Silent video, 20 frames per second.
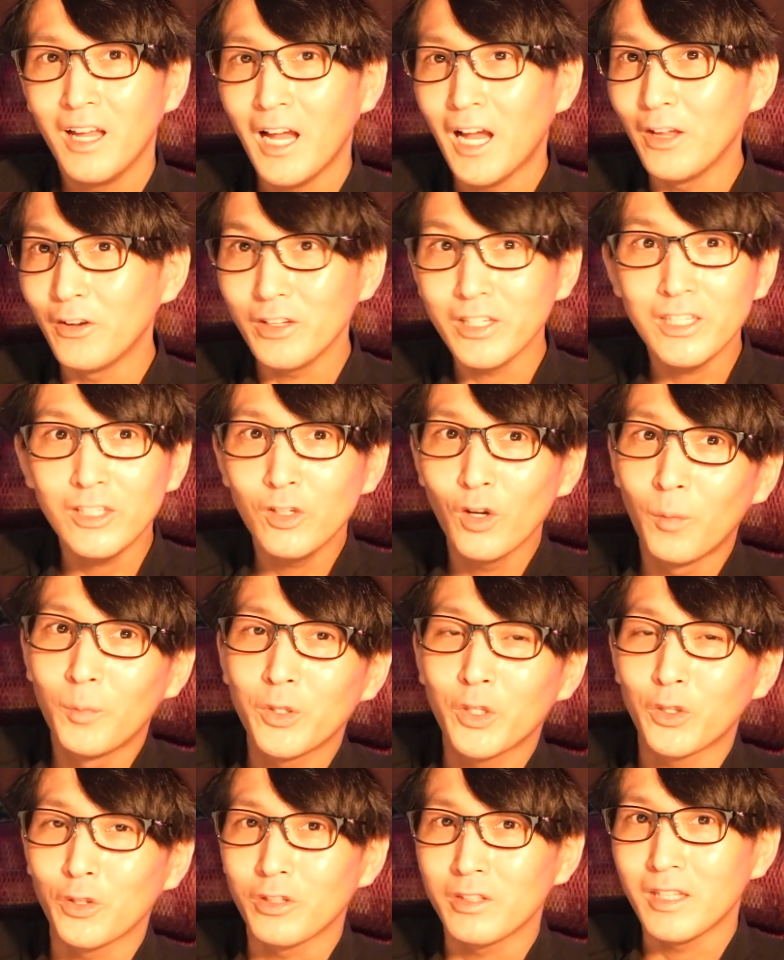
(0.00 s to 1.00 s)
あの引用
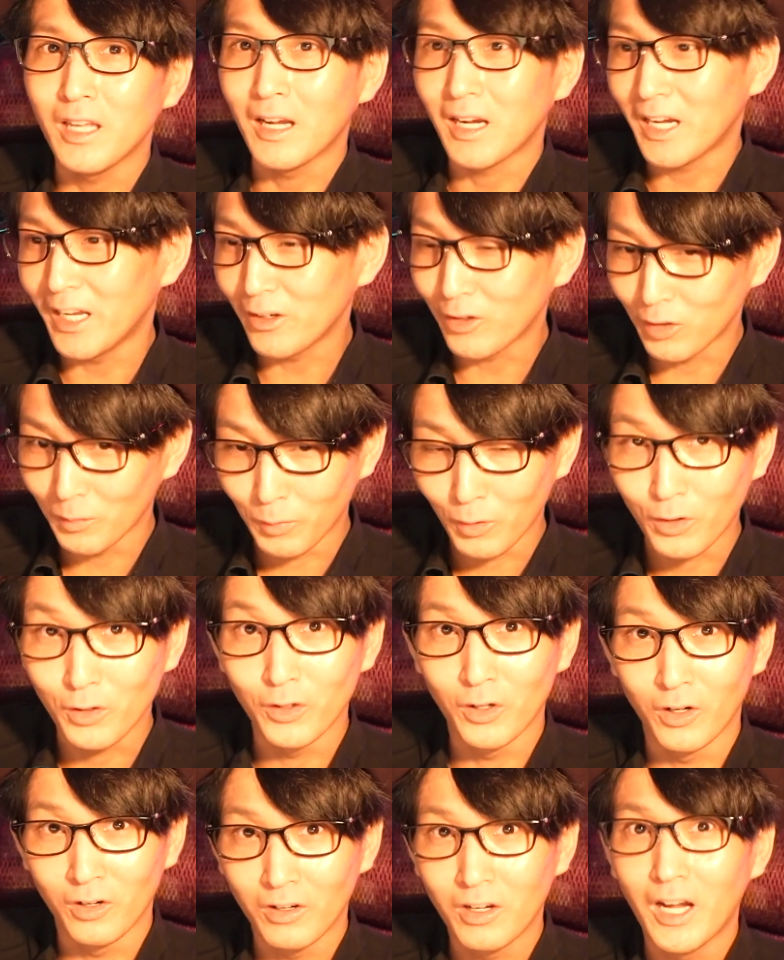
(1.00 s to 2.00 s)
元として軽く僕
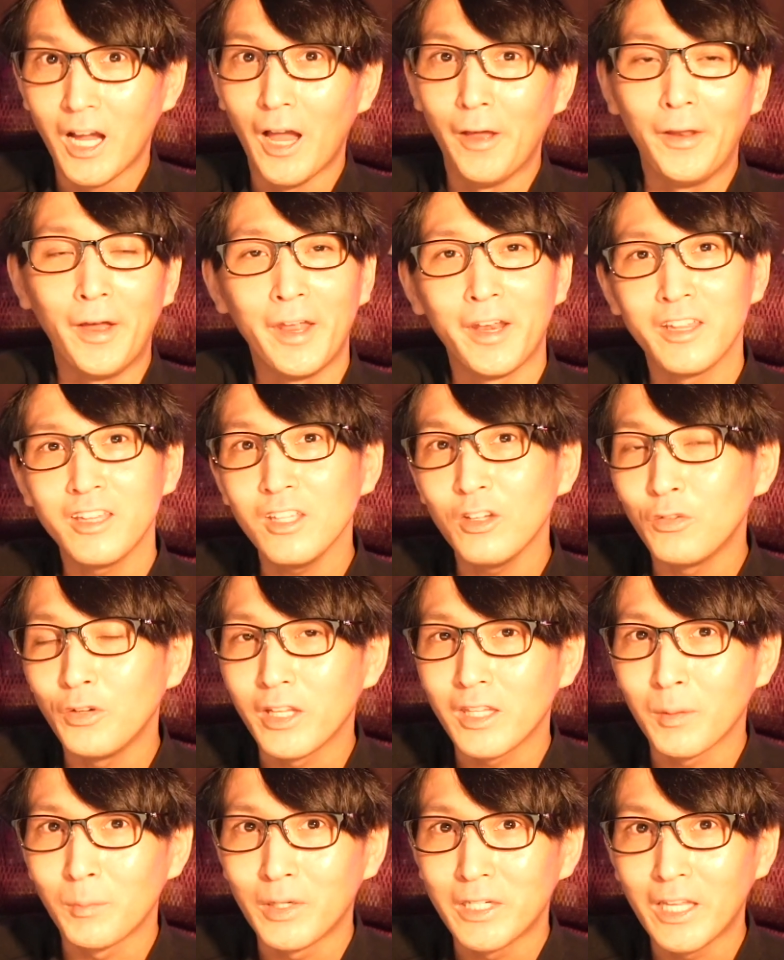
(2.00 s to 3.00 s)
のあの話に触
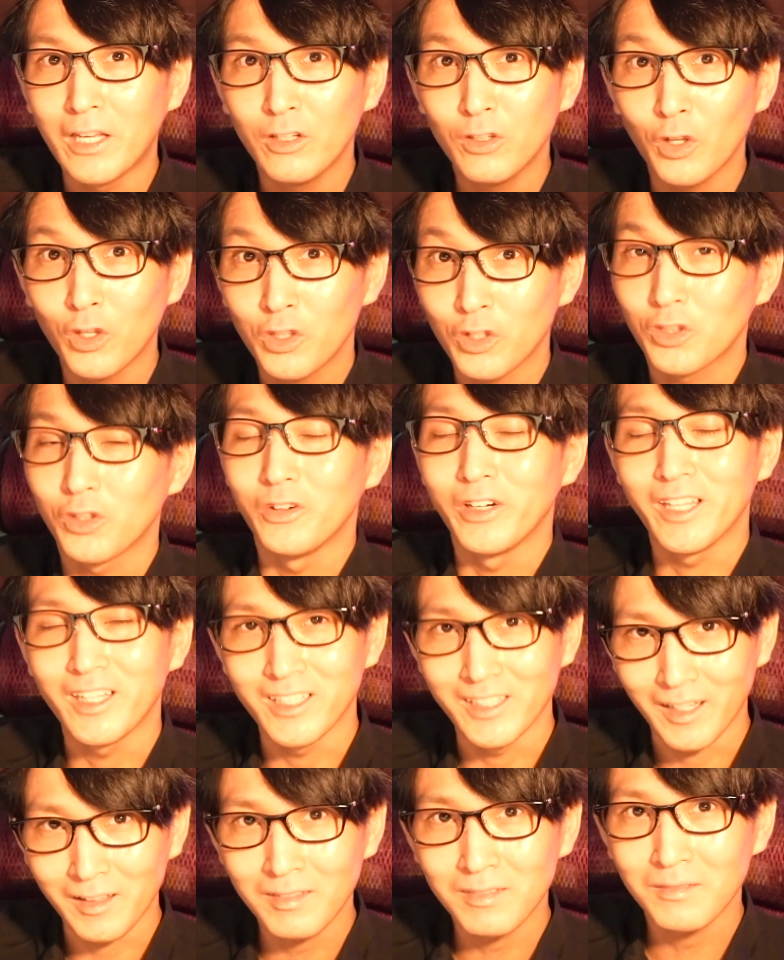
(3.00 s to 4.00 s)
れてもらえるとちょっと嬉し
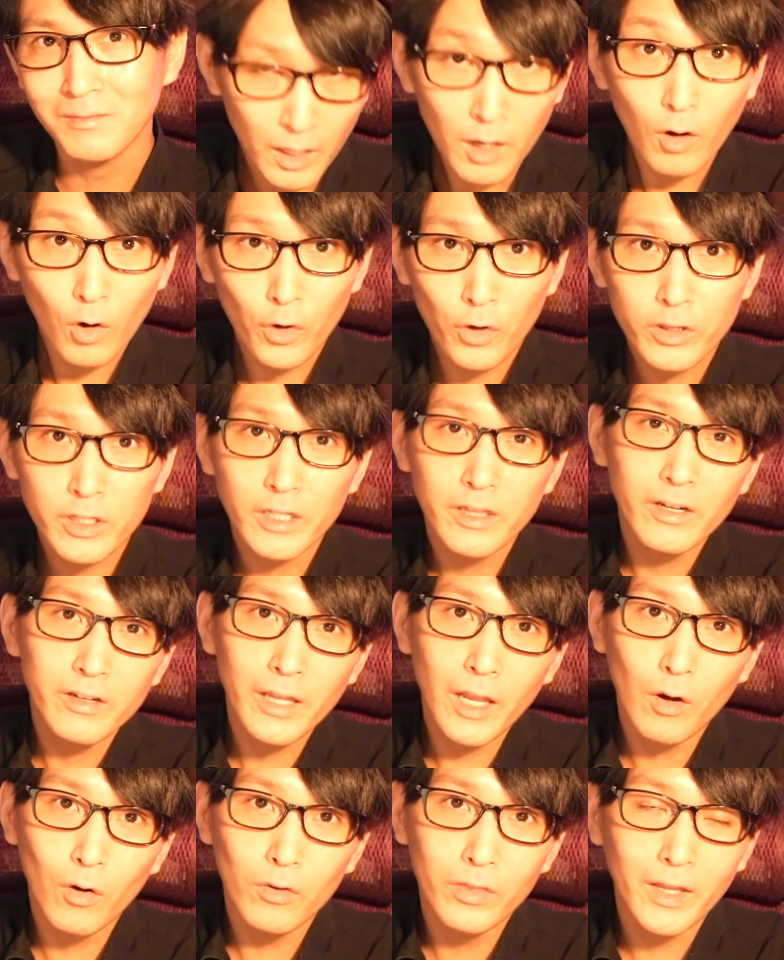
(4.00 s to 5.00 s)
いです。このチャンネル
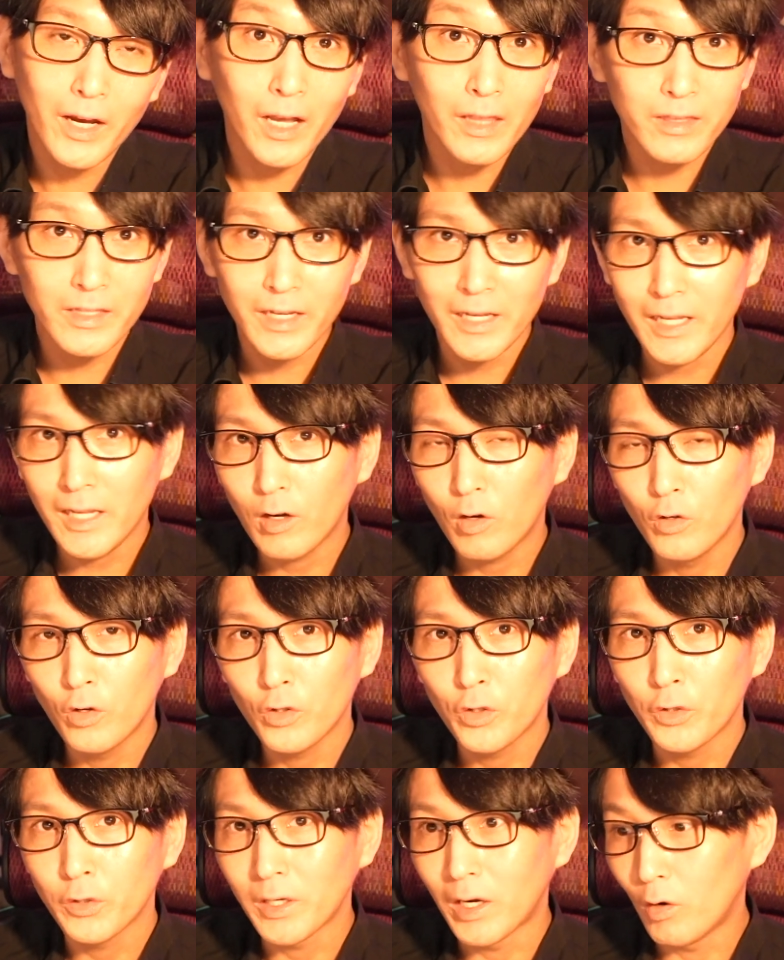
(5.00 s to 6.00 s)
ではこんな感じで英語のこ
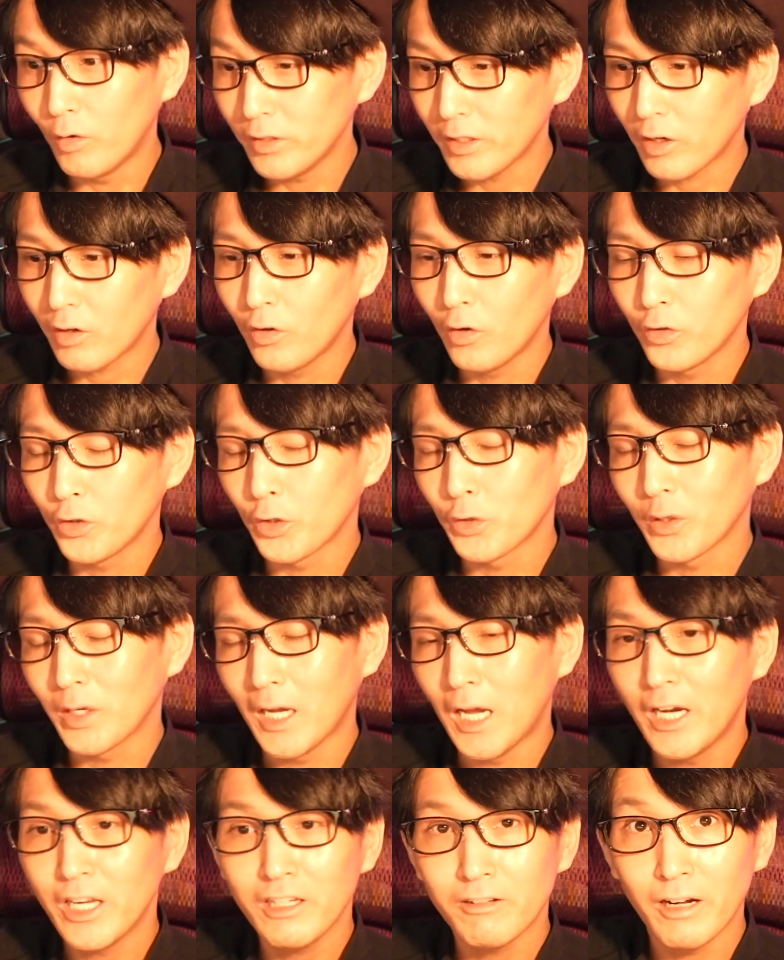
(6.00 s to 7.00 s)
ととか翻訳のことと
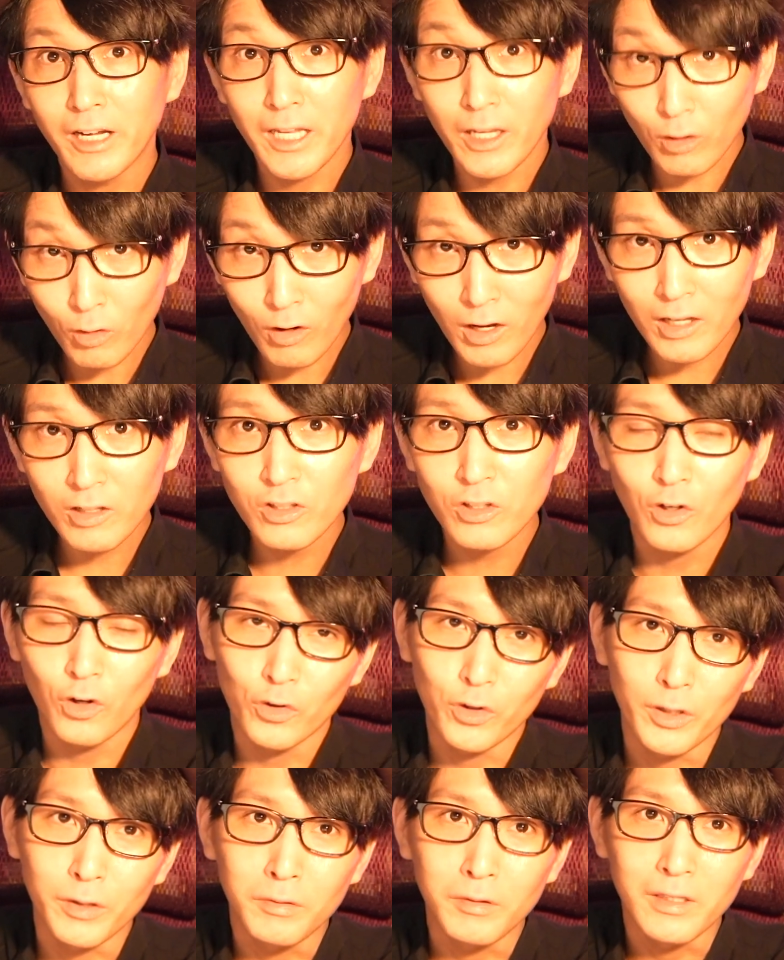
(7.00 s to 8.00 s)
か、あるいは英語学習のこ
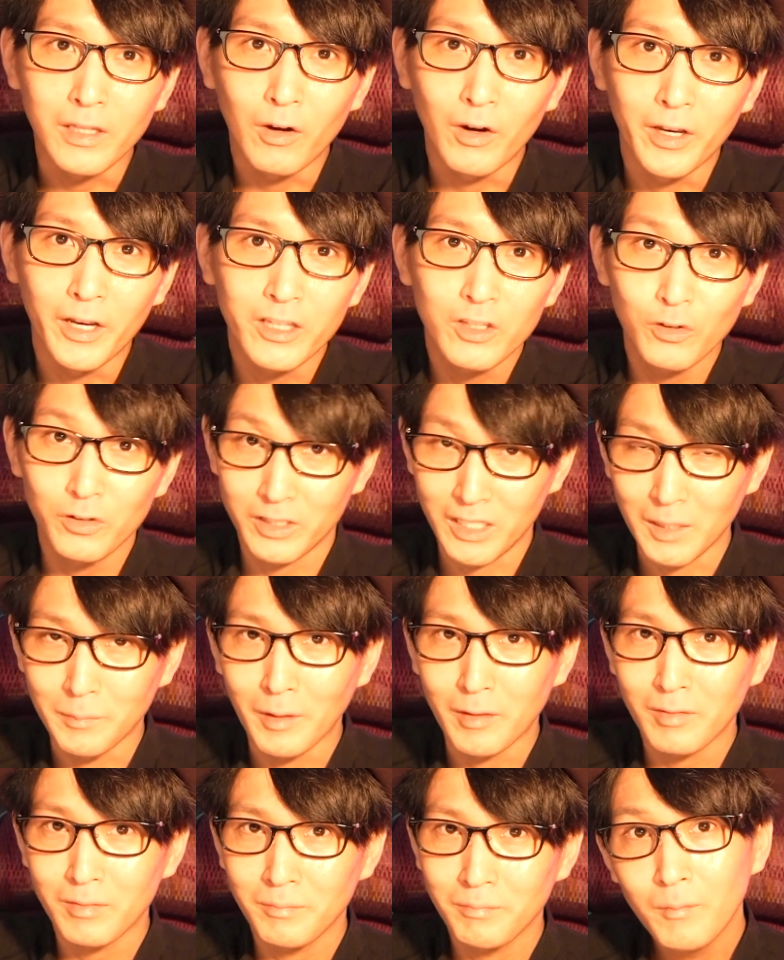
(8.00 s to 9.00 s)
とについてお話をしていま
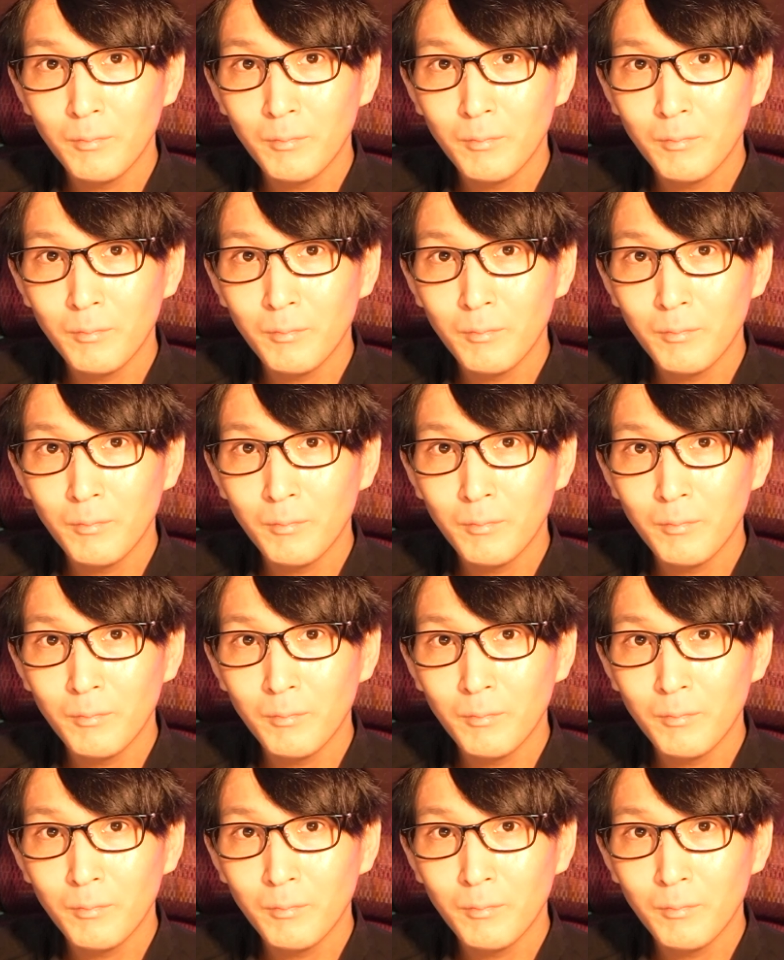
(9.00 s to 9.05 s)
す。